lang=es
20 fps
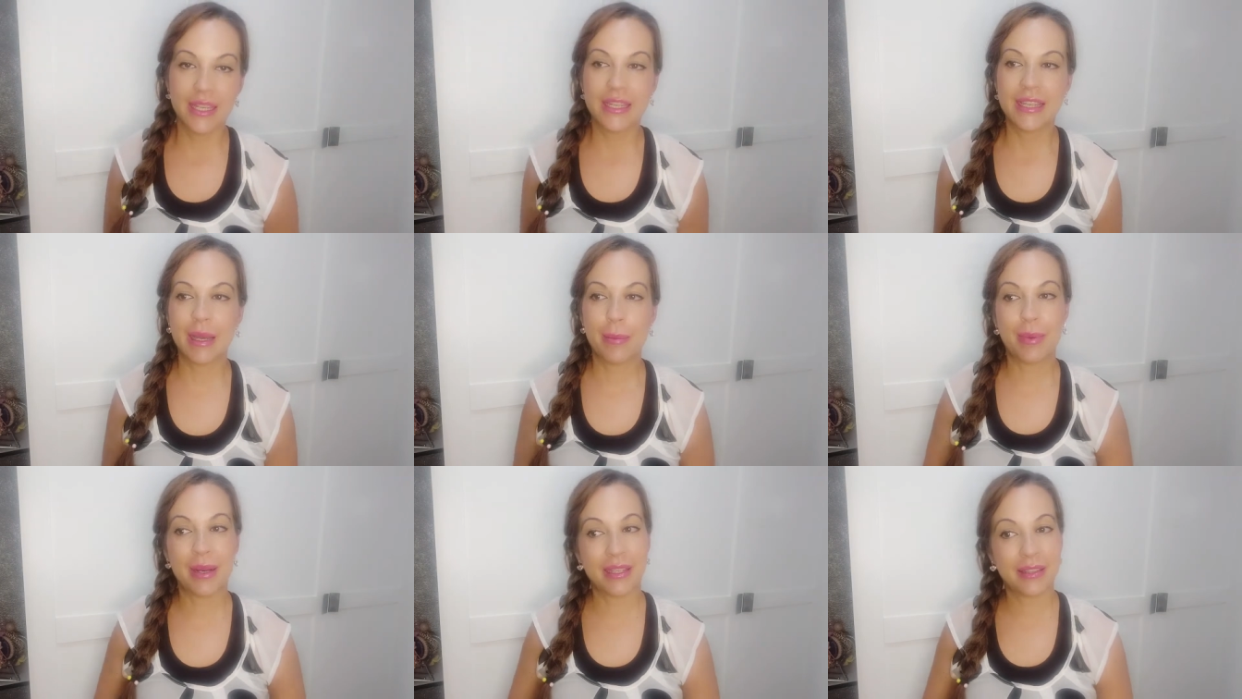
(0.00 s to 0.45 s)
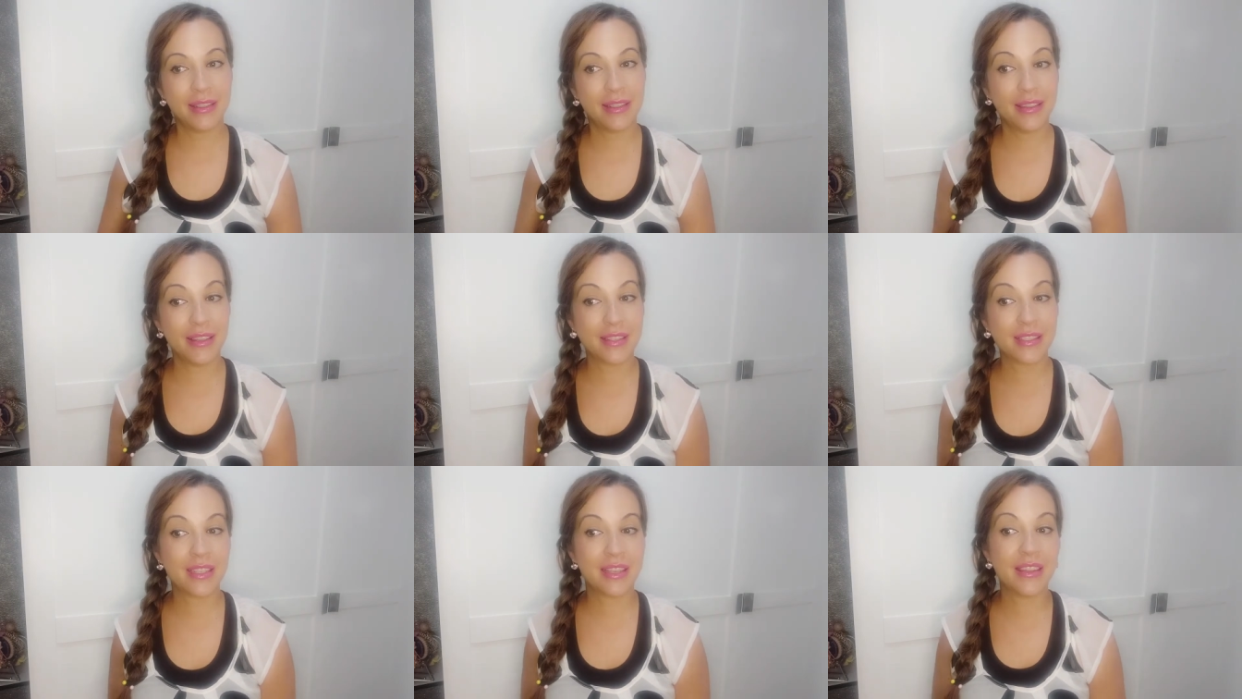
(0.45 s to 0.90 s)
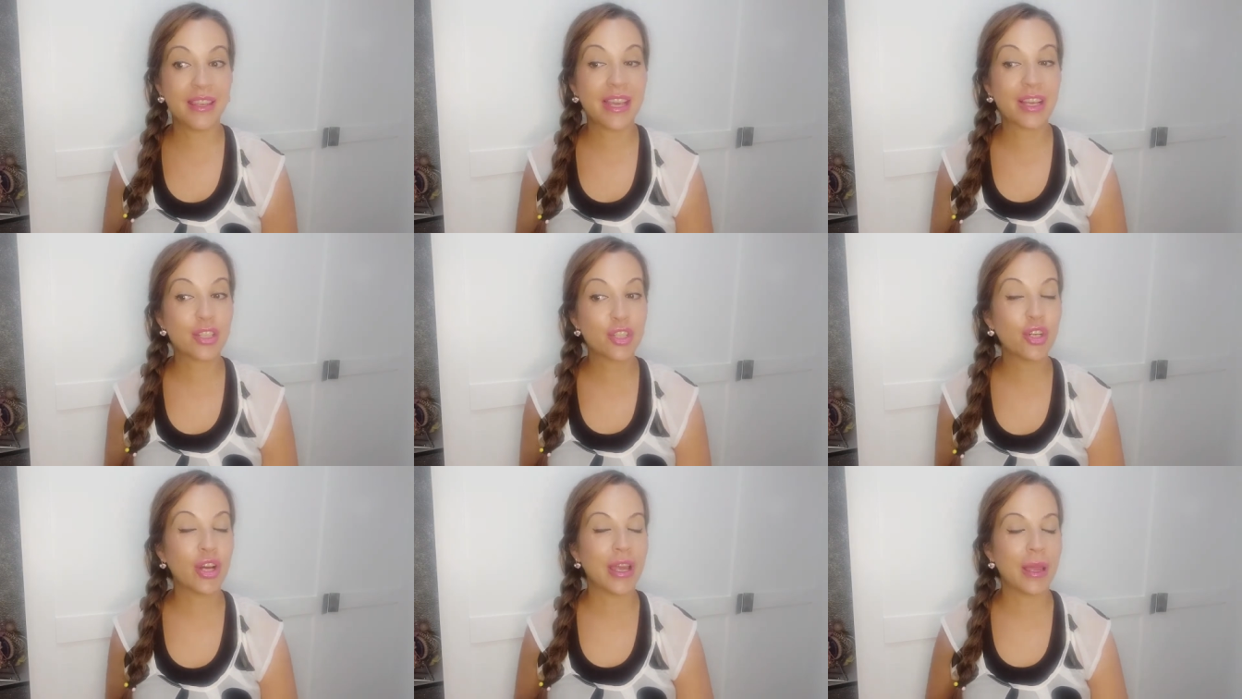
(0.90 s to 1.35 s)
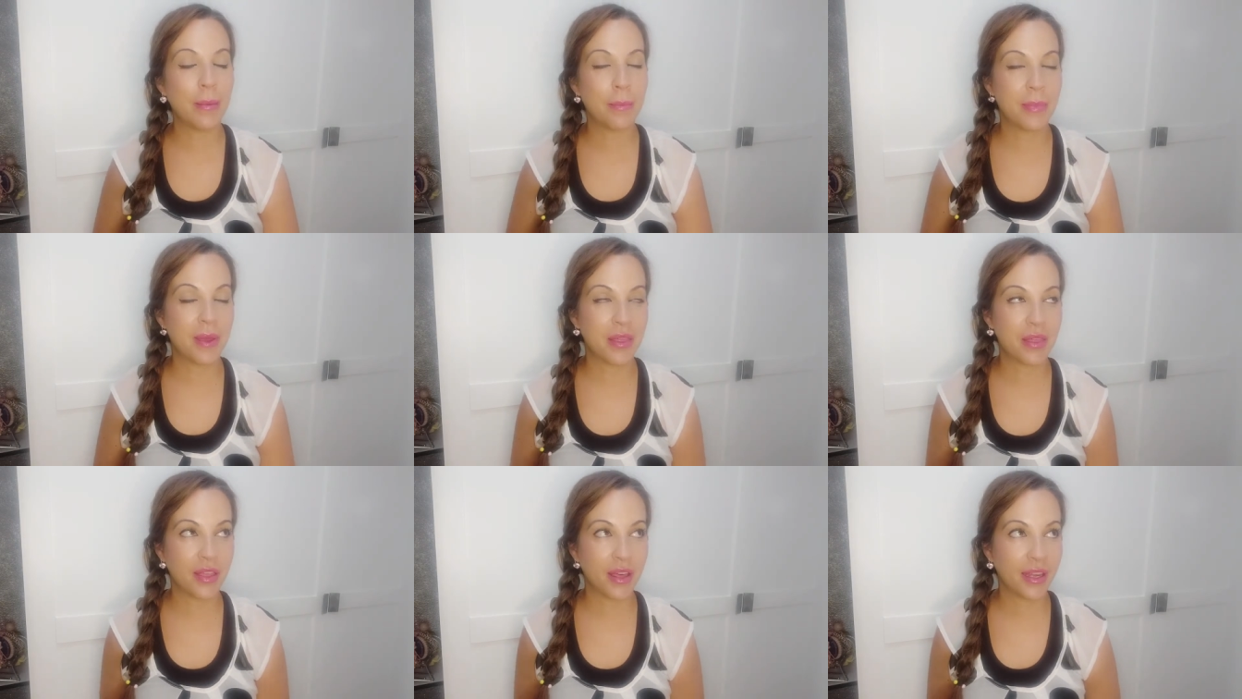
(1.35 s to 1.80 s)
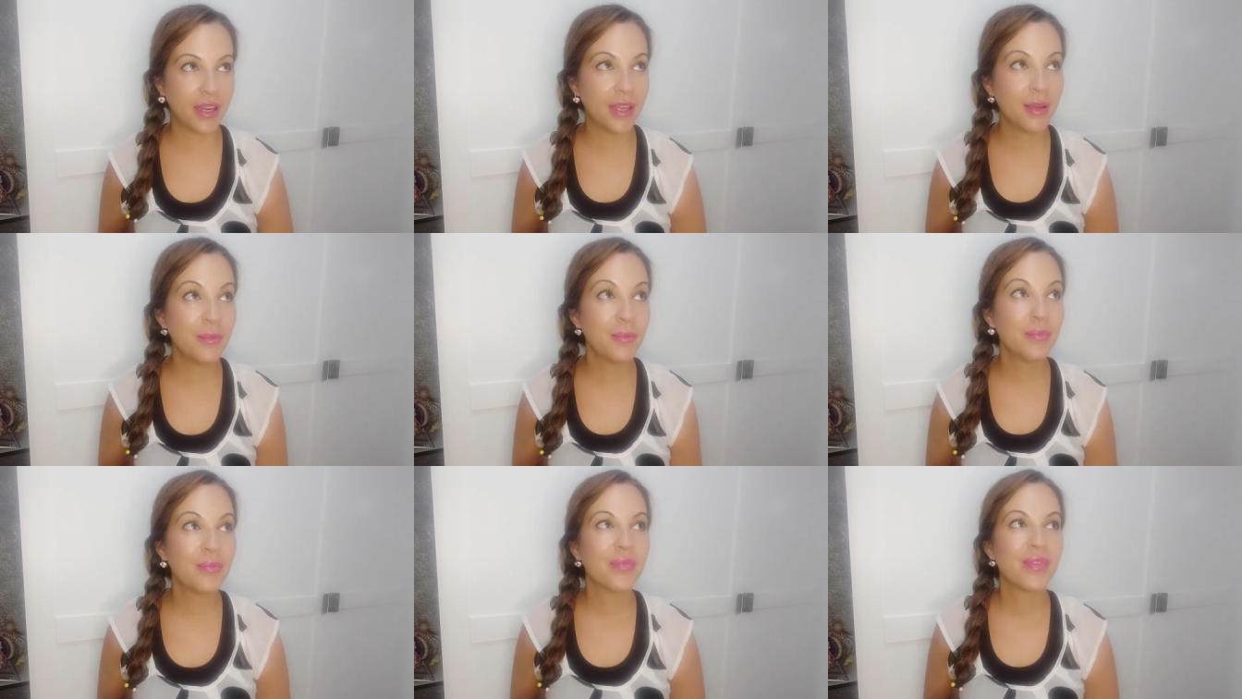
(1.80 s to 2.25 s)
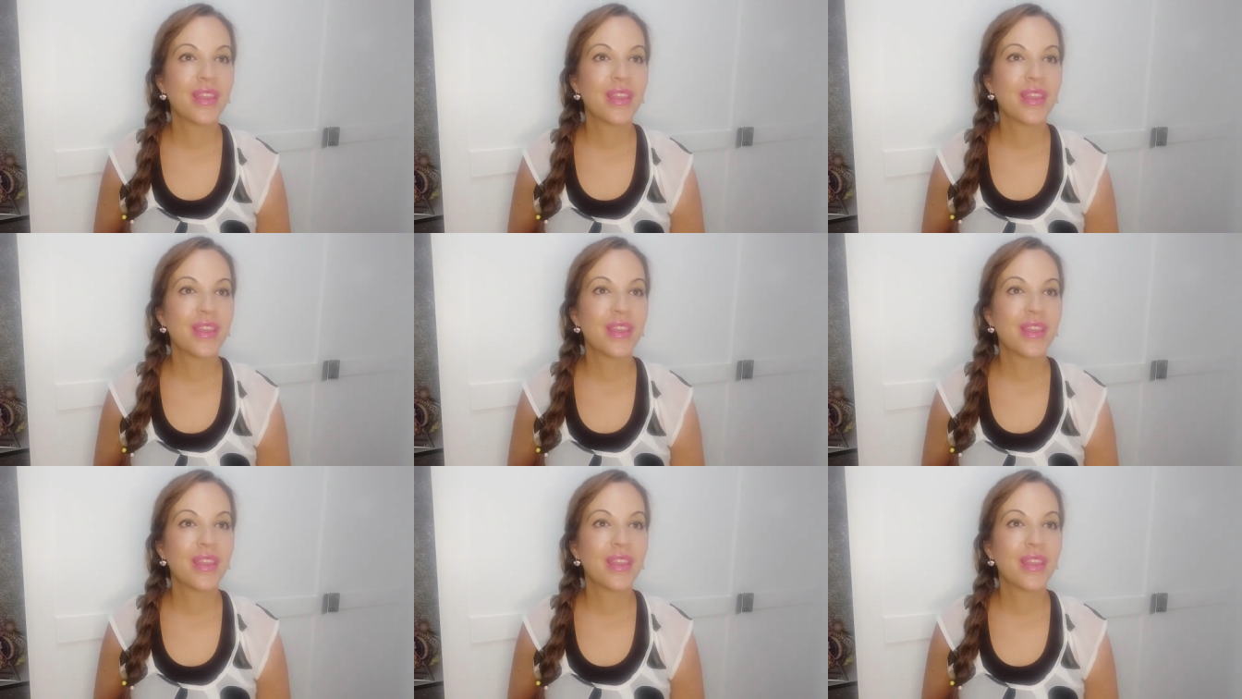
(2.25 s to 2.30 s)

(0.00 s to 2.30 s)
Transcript: Y a partir de ese día yo empezaré